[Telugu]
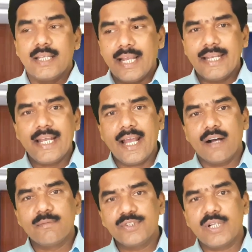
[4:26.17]
ఏ ఏ
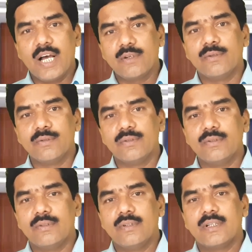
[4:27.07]
అంశాలు
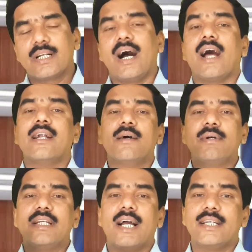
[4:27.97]

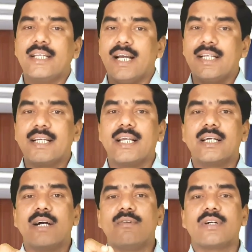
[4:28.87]
కారణమయ్యాయి అని
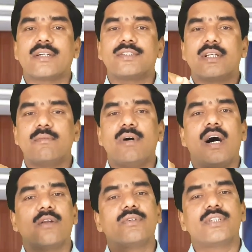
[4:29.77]
గనుక ఒక క్షణం
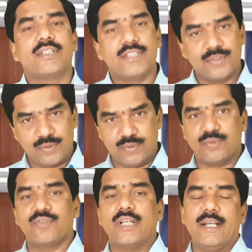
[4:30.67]
ఆలోచన చేసి
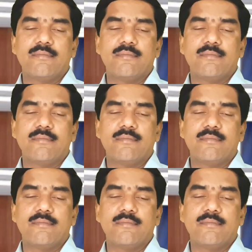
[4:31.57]
చూస్తే